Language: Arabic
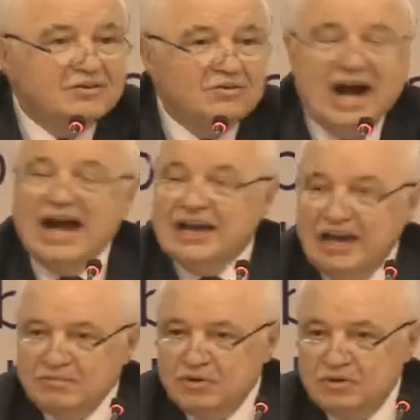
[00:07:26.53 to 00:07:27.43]

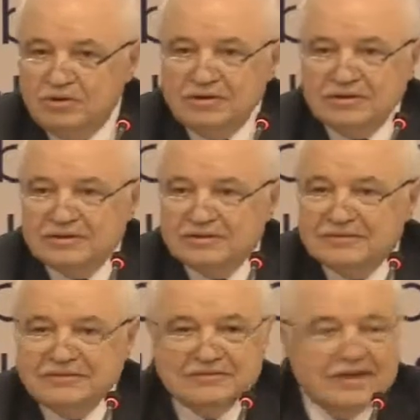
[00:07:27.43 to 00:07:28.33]
وأغلبه
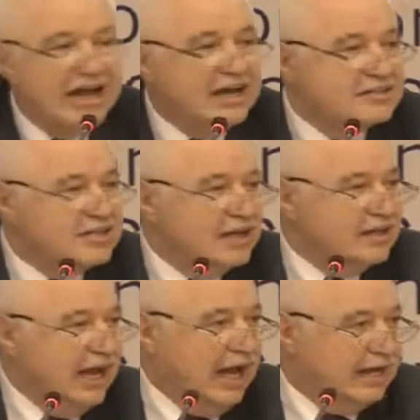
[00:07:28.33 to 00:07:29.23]
خارج
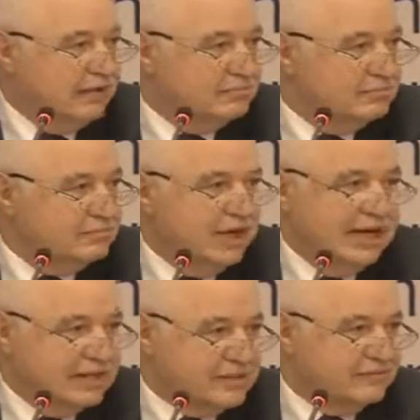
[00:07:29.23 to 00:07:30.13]
هذا العالم مع
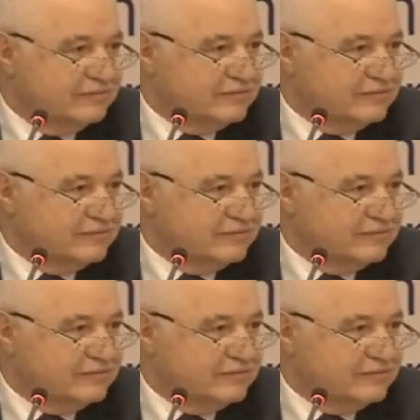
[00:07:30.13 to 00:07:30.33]
الأسف